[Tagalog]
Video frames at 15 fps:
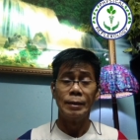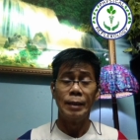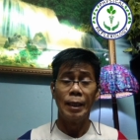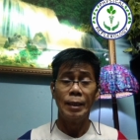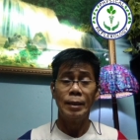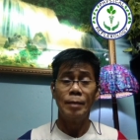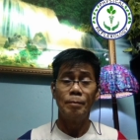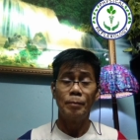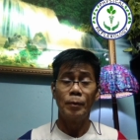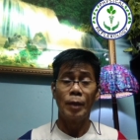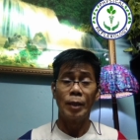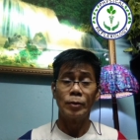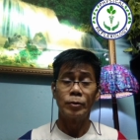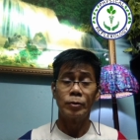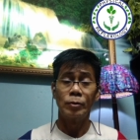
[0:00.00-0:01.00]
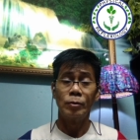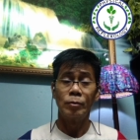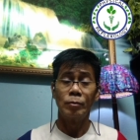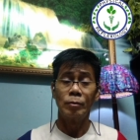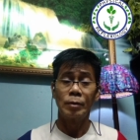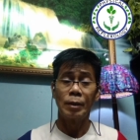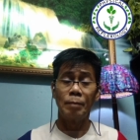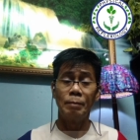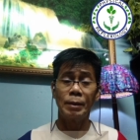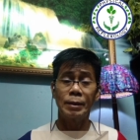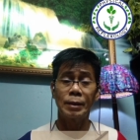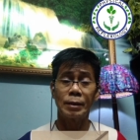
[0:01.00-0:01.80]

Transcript: dahil yan po ay yung lamig